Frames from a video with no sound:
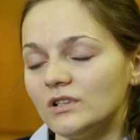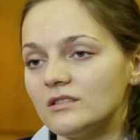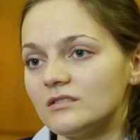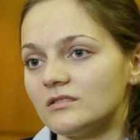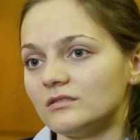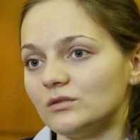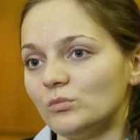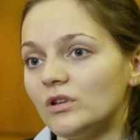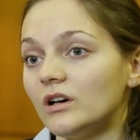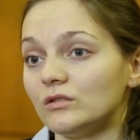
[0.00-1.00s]
у нас э,
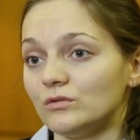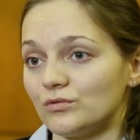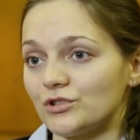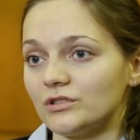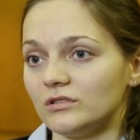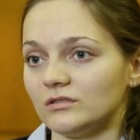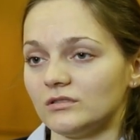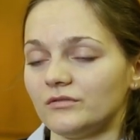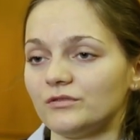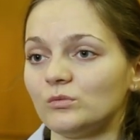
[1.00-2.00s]
была глушь
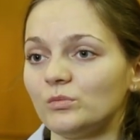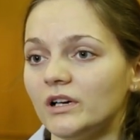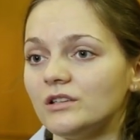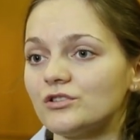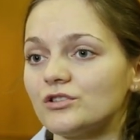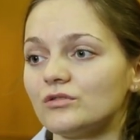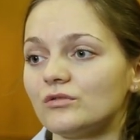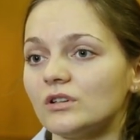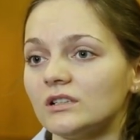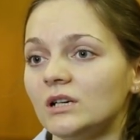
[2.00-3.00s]
э, в том плане,
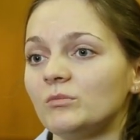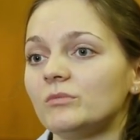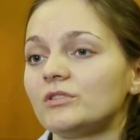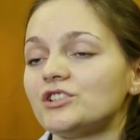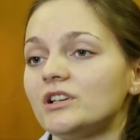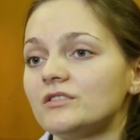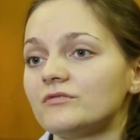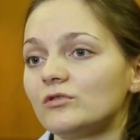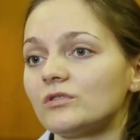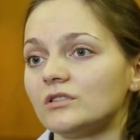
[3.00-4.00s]
что когда мы
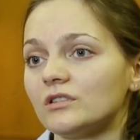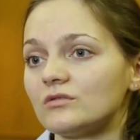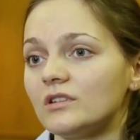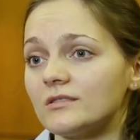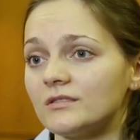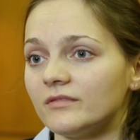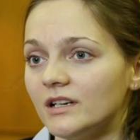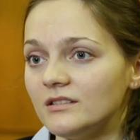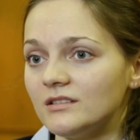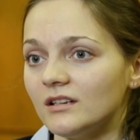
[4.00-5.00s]
обращались в органы государственной
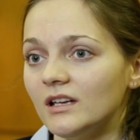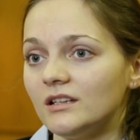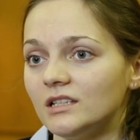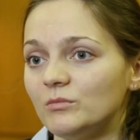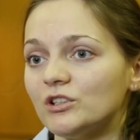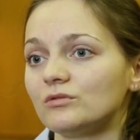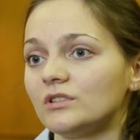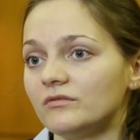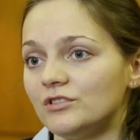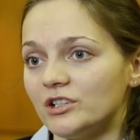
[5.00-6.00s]
власти, нам никто
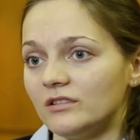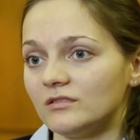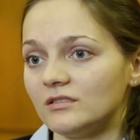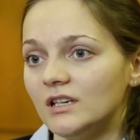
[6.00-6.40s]
не отвечал.